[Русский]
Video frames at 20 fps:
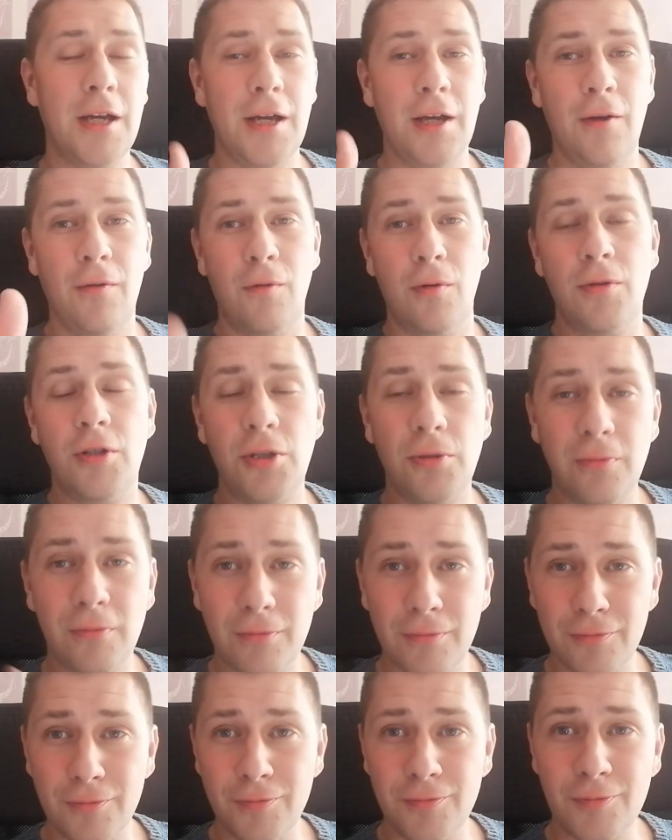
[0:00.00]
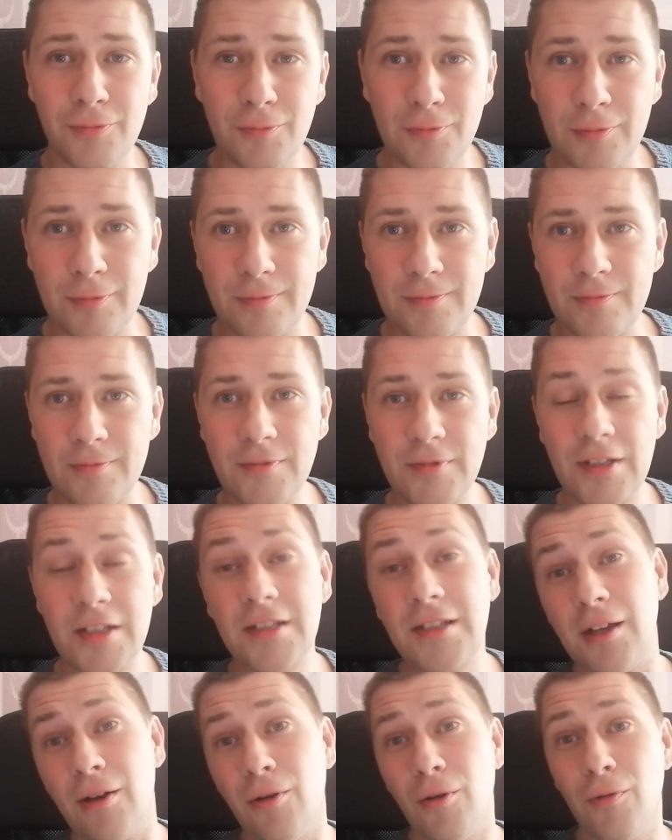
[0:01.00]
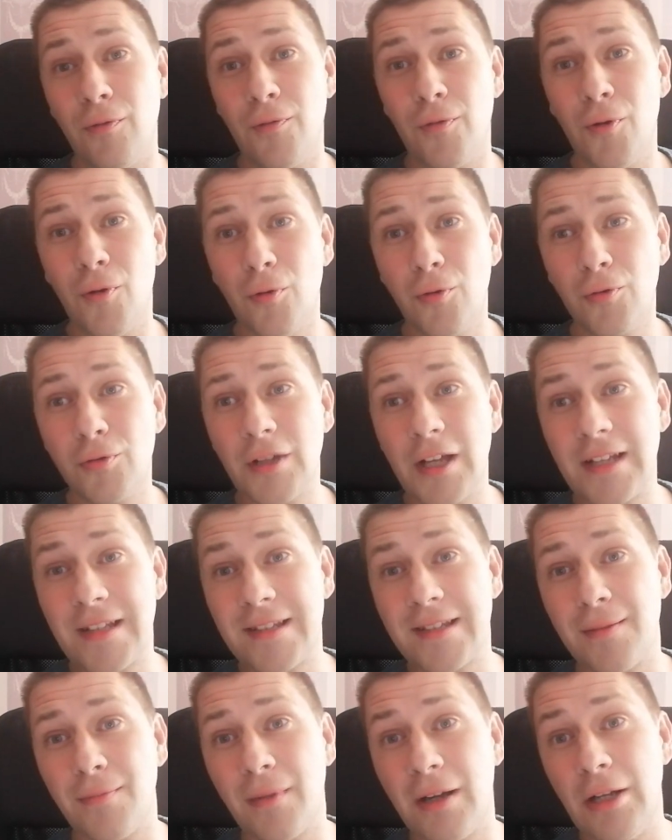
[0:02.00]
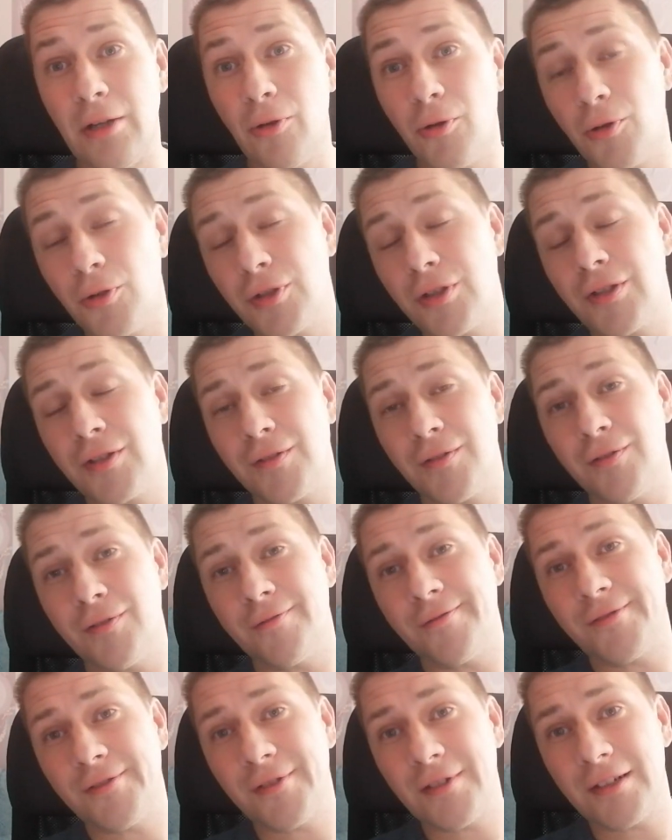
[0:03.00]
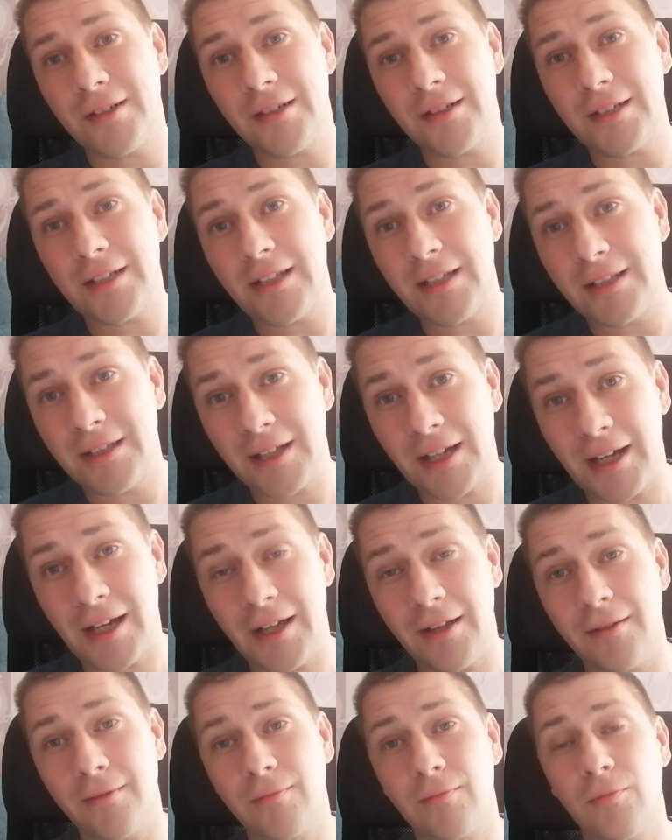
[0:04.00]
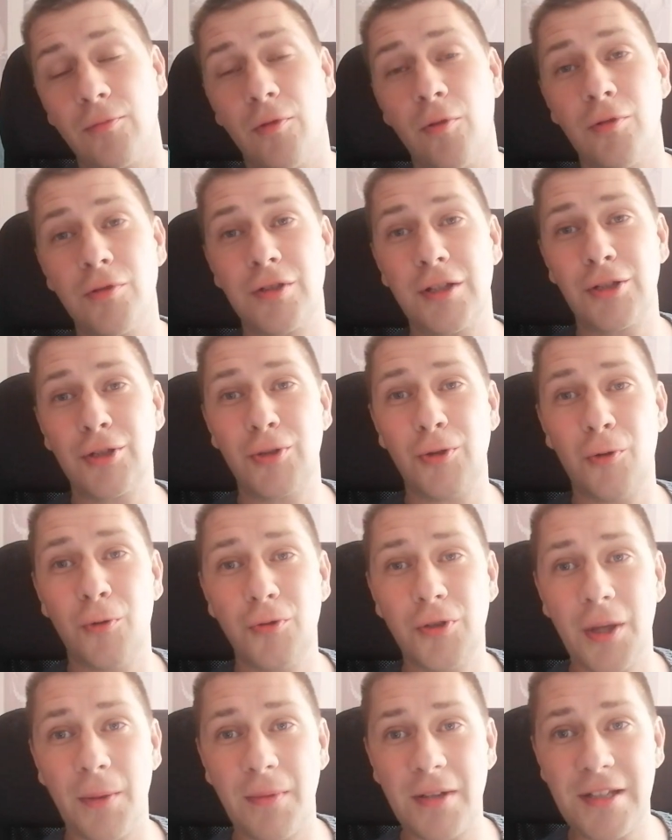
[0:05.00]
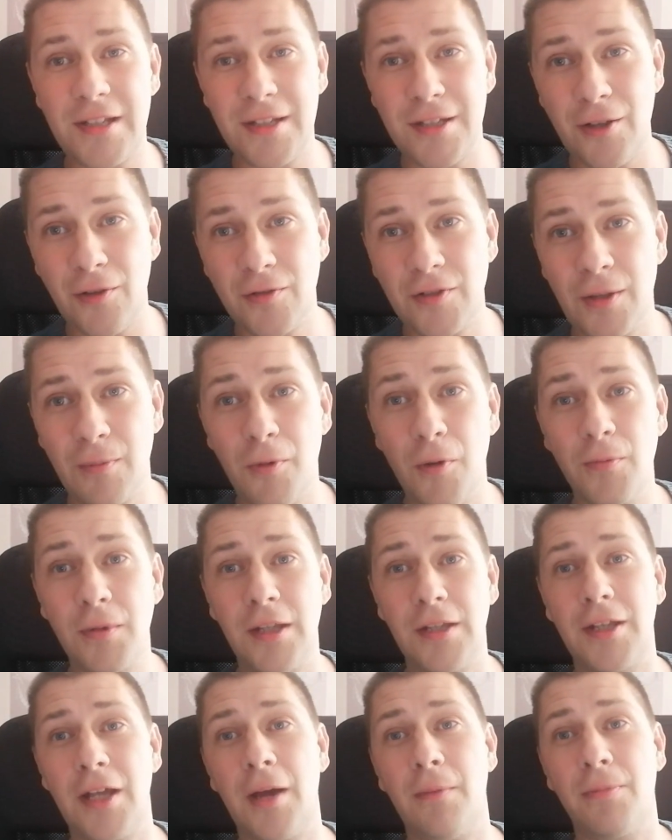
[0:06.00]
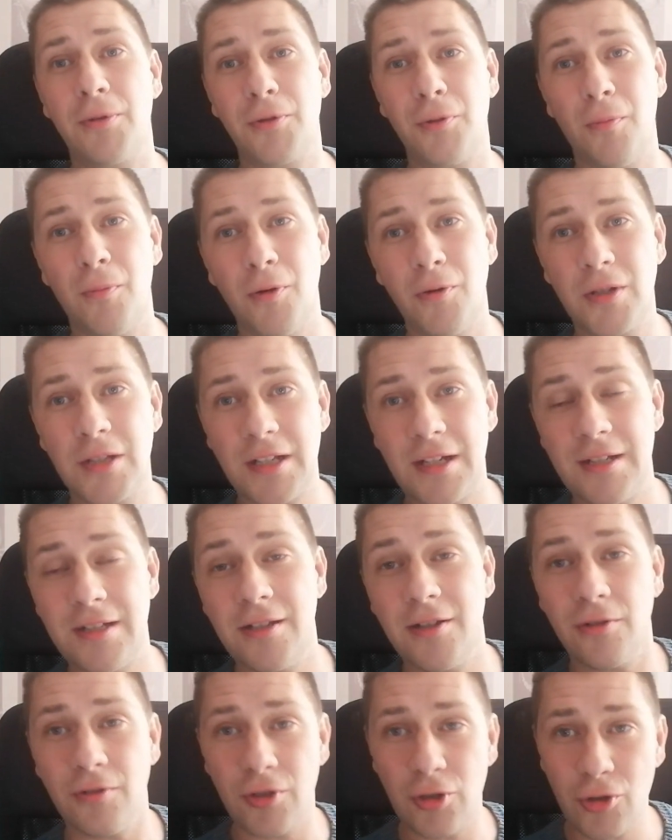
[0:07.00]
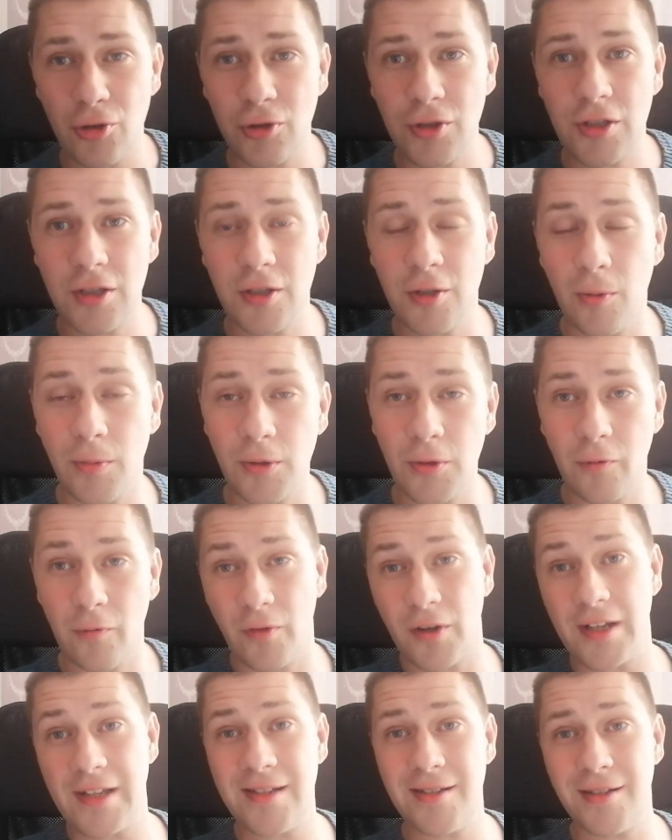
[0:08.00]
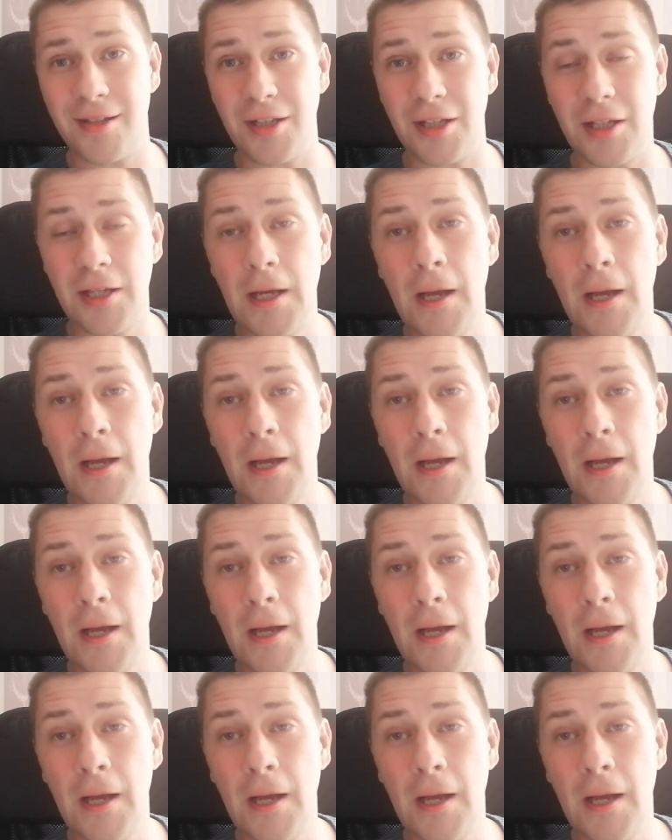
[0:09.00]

в общем заставил его угнать самолет э, в э, Китае. Ну, за что он там отсидел в самом Китае, потом был экстрадирован, он еще отсидел потом в России.